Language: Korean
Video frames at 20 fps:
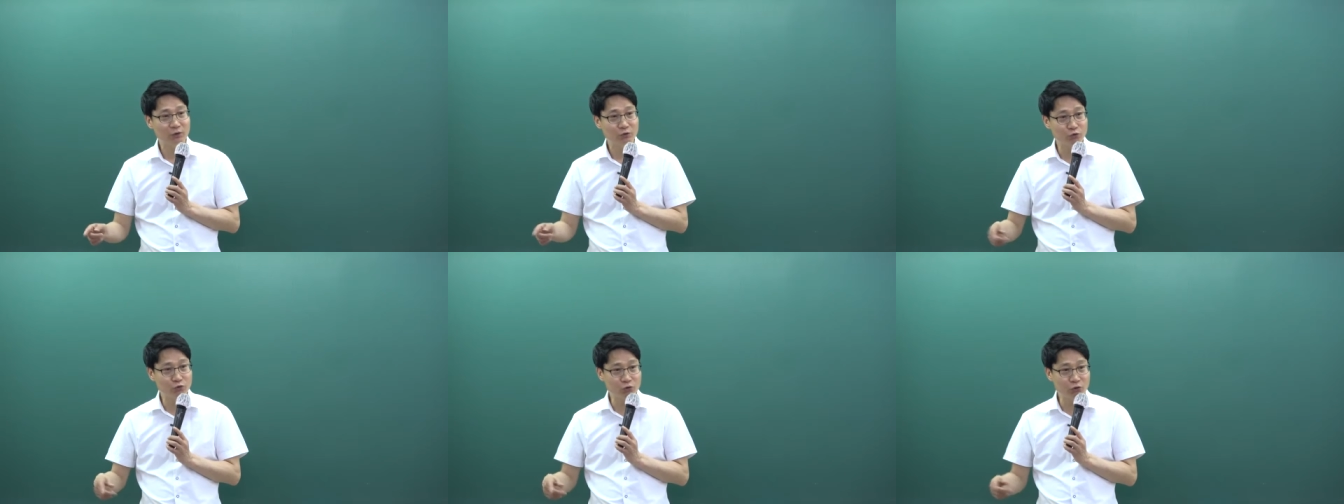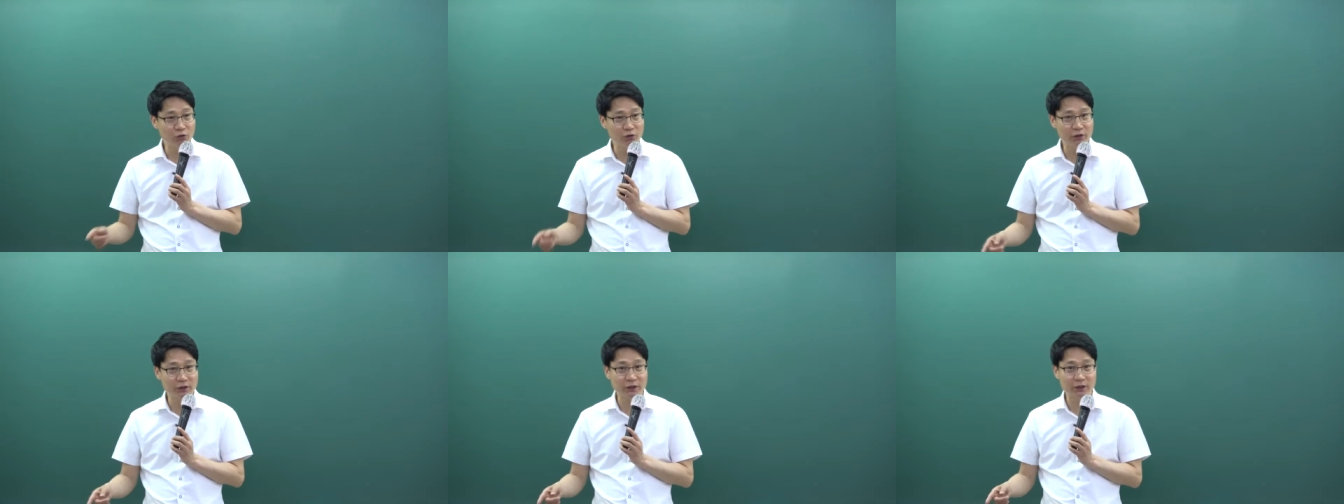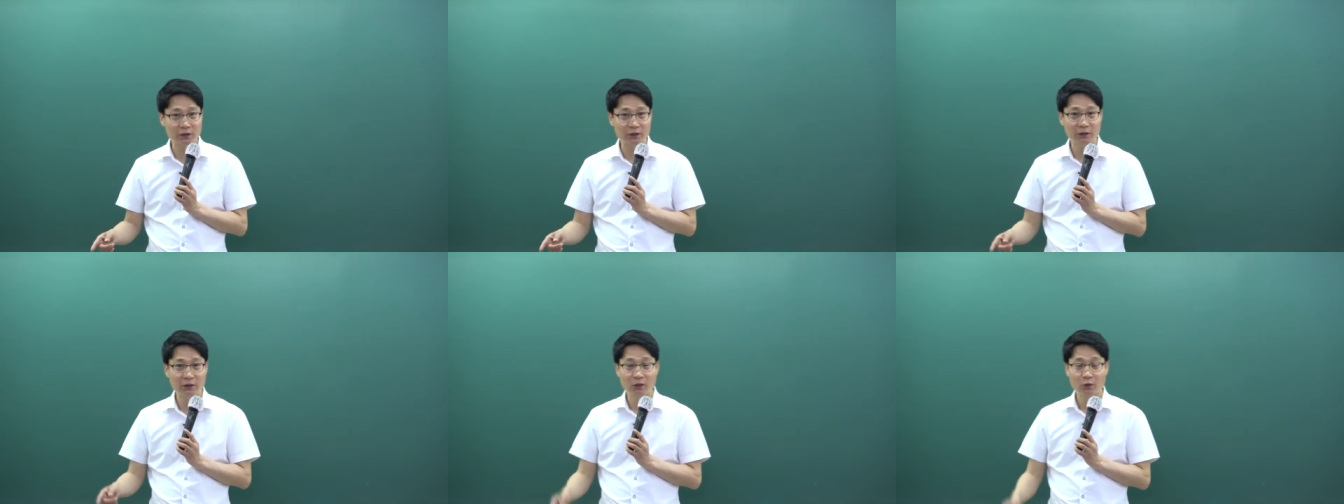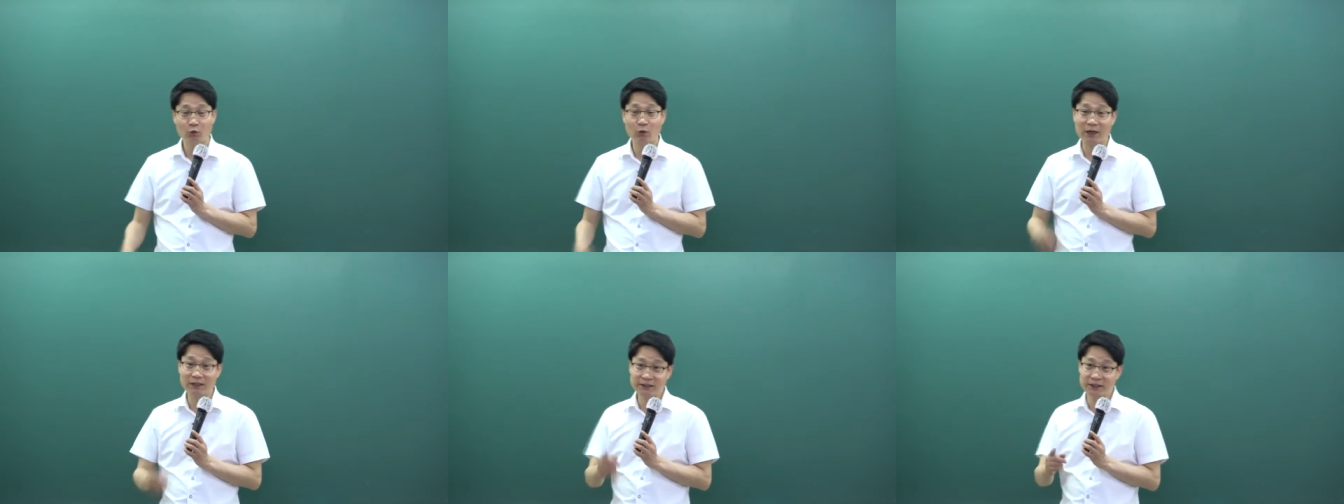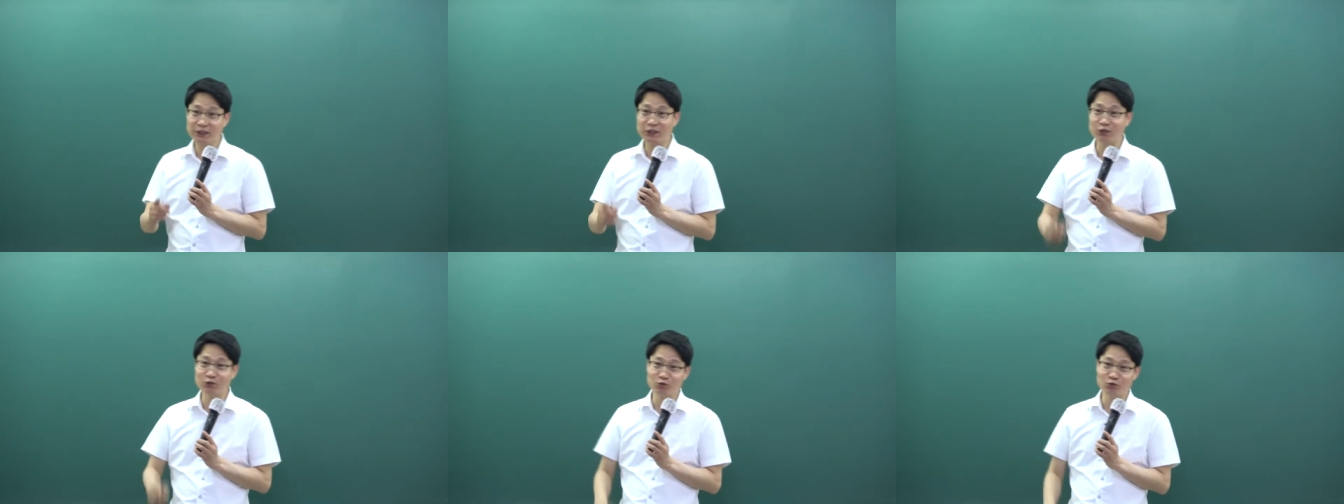6월 1일.
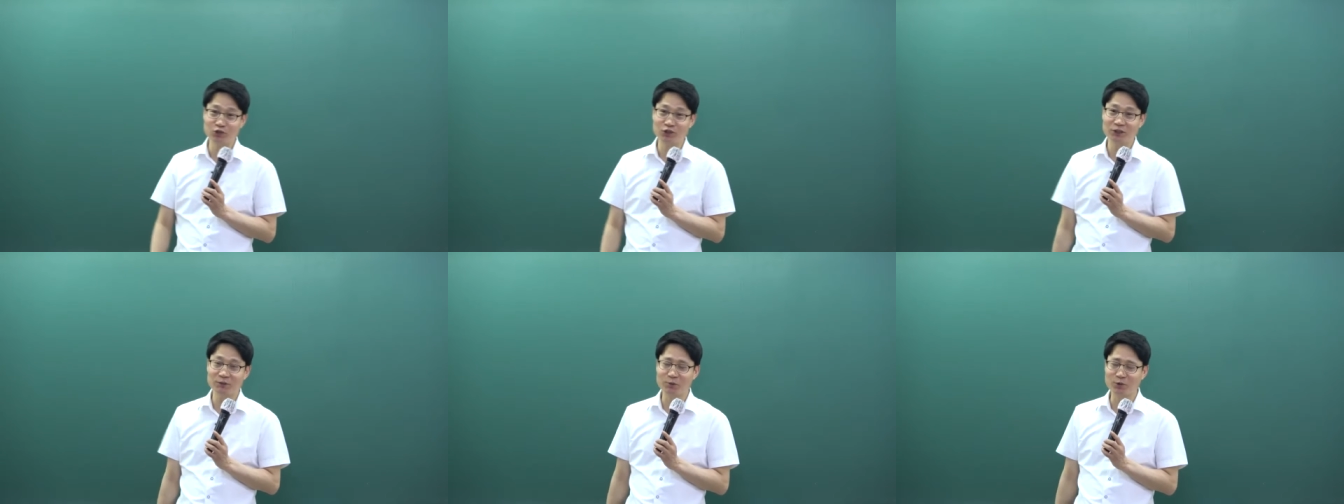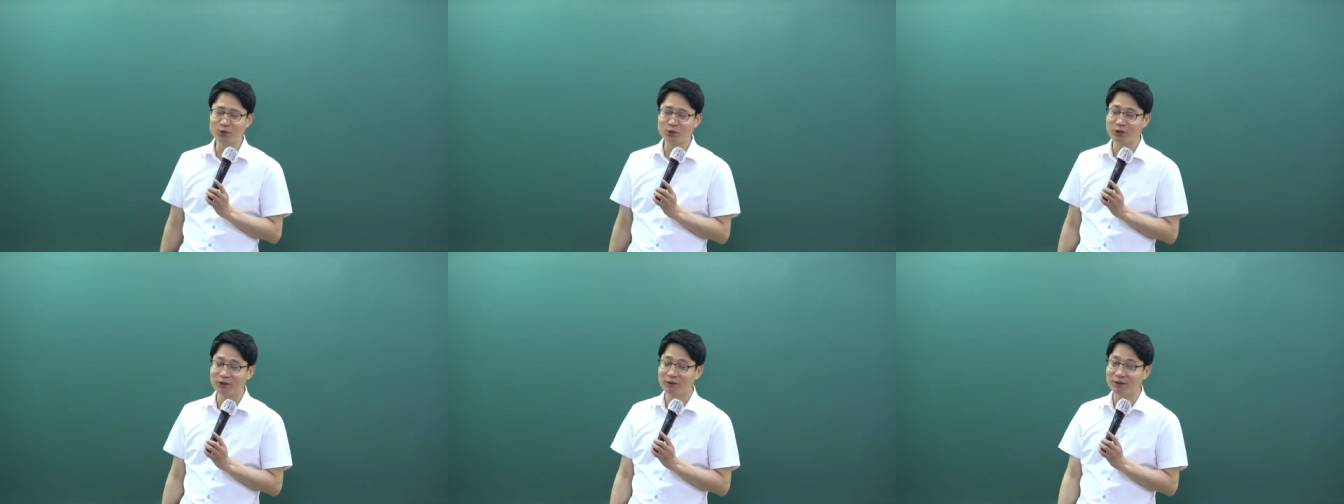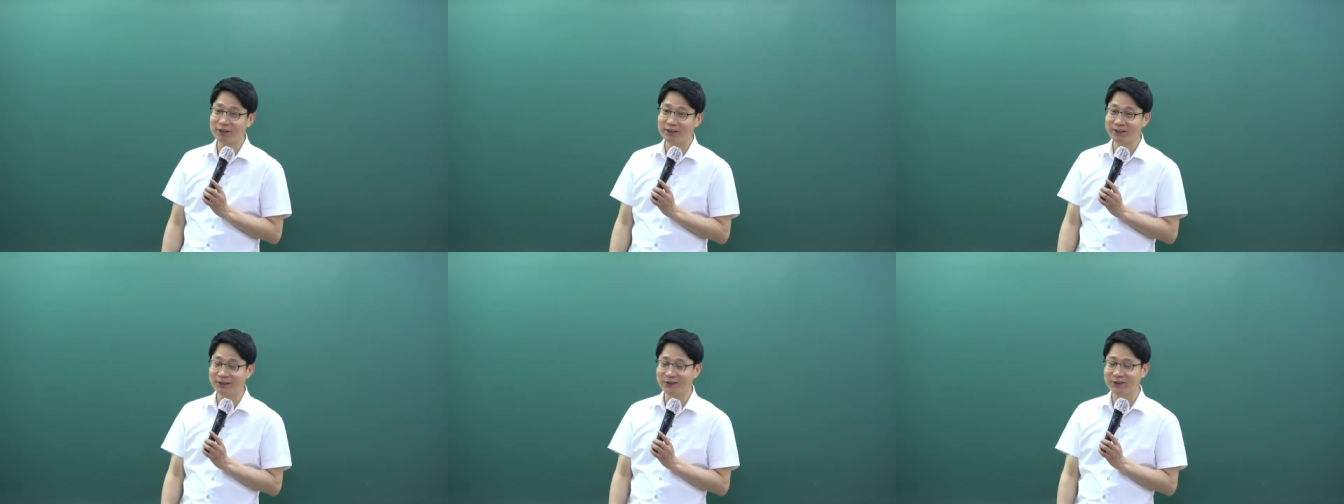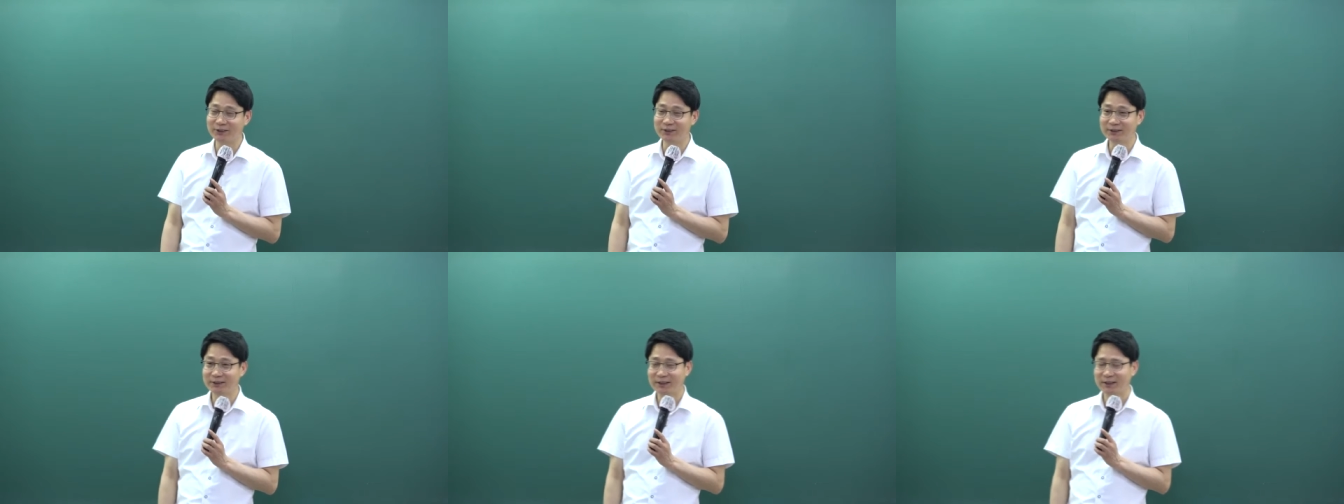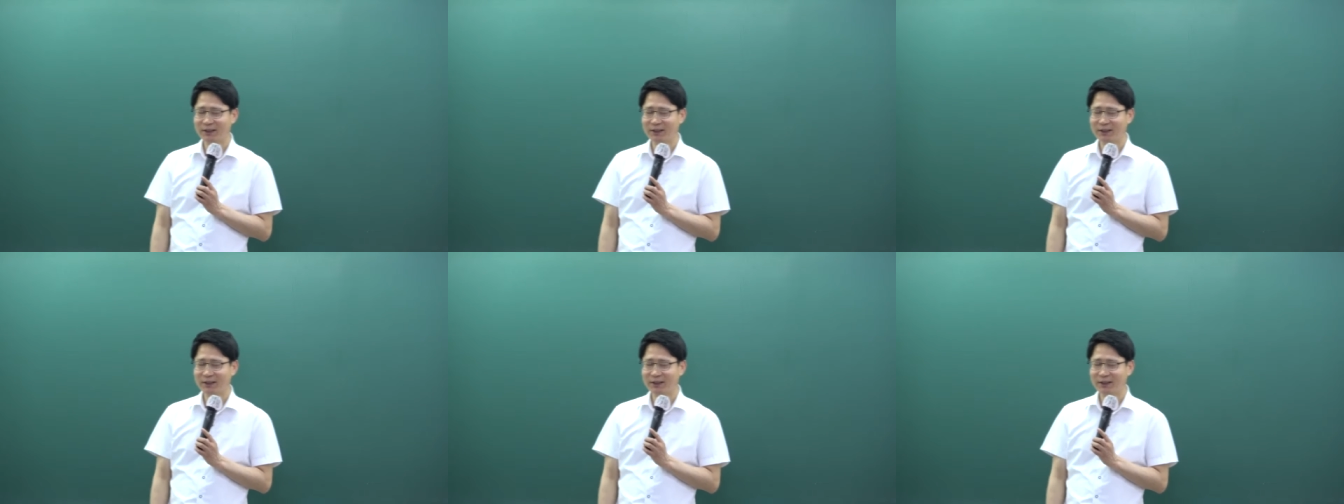과세 기준일이 먼저 나와야 돼요.